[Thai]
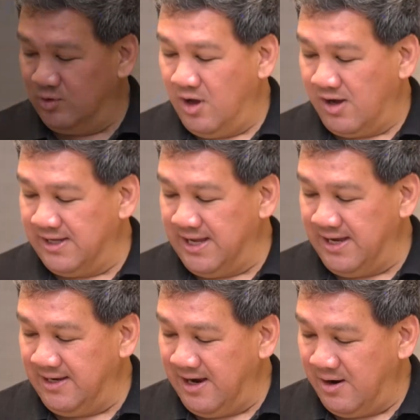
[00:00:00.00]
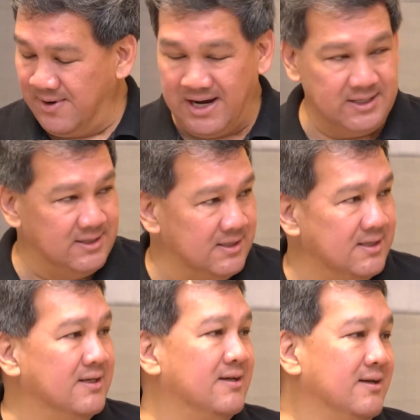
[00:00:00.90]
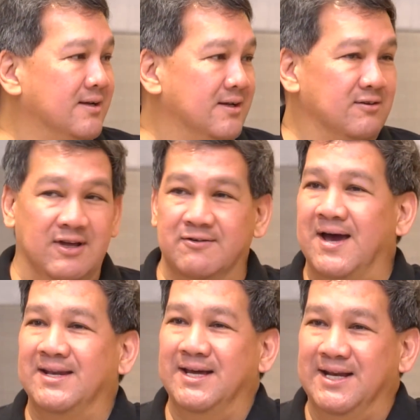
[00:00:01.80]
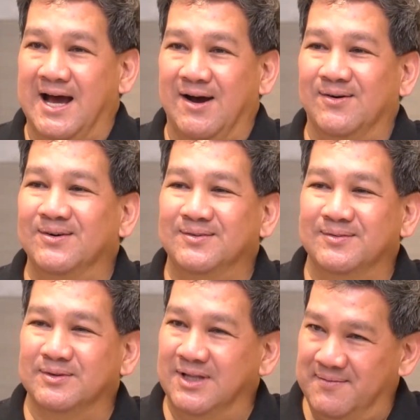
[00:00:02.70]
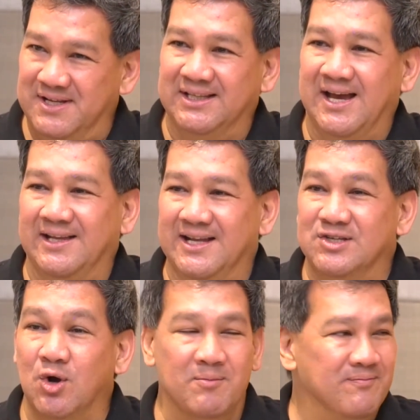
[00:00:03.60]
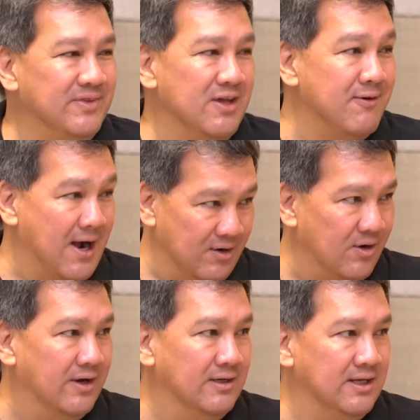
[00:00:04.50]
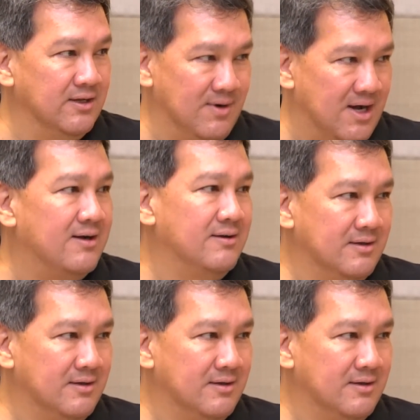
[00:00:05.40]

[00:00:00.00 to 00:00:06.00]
บูดอกก็ได้เอามาให้ที่แฟนๆไดนาวในประเทศไทยได้ฟังก่อนได้ฟังก่อนเรียกได้ว่า